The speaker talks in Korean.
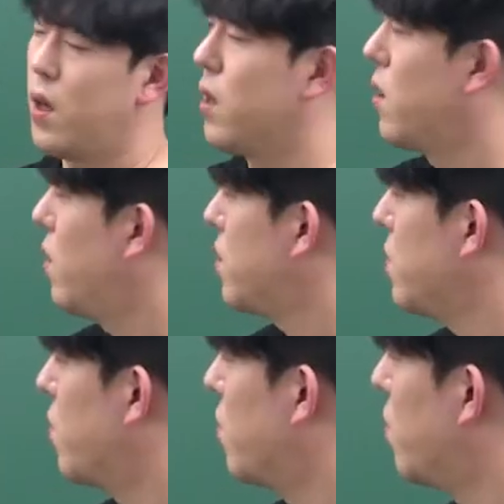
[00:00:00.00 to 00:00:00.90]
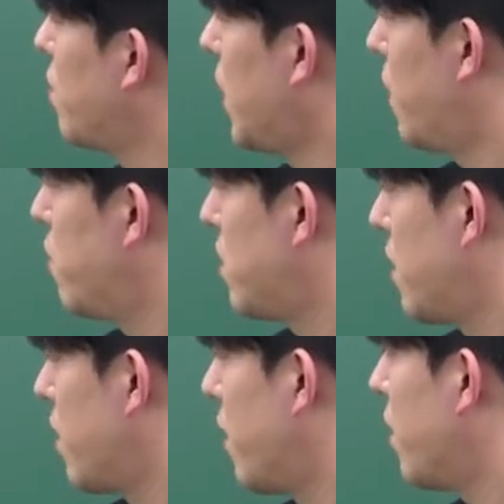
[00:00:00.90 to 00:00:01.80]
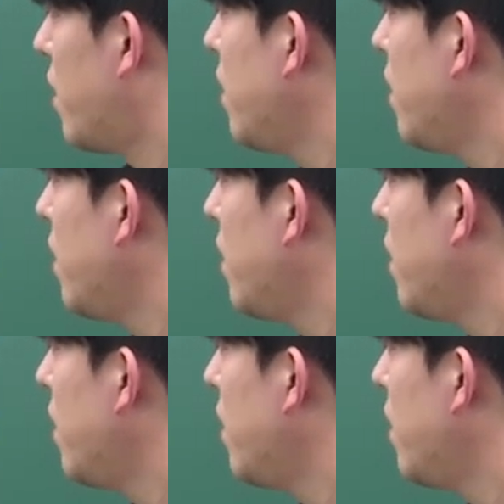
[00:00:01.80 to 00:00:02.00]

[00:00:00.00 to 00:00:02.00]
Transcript: 안 틀렸지 뭐 2번 문제는요